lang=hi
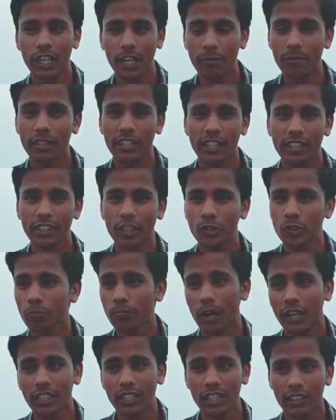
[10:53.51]
कहीं भी गिरता हूँ तो
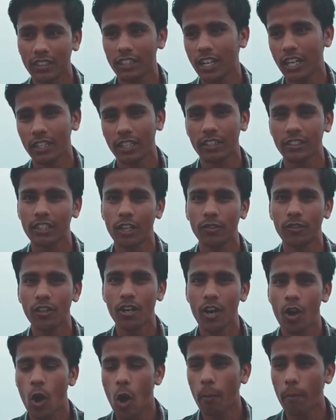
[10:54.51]
पानी के अंदर डायरेक्ट जाऊँगा
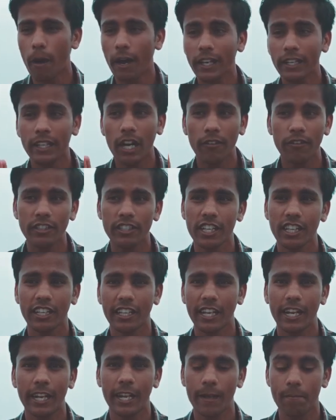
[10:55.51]
और पानी काफ़ी ज़्यादा
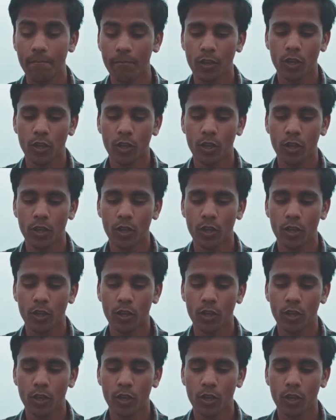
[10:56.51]
गहरा है